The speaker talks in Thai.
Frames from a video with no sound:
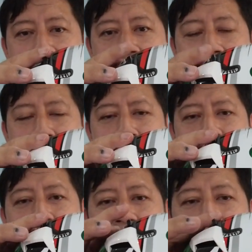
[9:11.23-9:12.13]
นะครับ
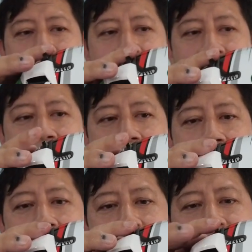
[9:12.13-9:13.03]
นี่
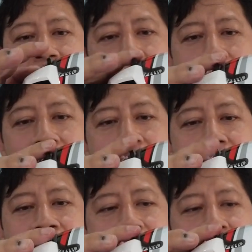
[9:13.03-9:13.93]
เข้า
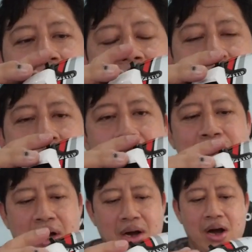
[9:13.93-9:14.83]
2นะครั
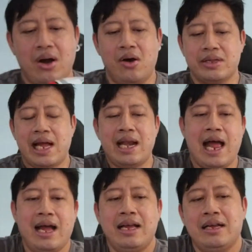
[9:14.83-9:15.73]
บแล้วก็ออกด้าน
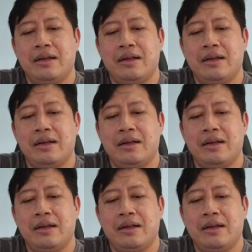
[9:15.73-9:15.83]
หลัง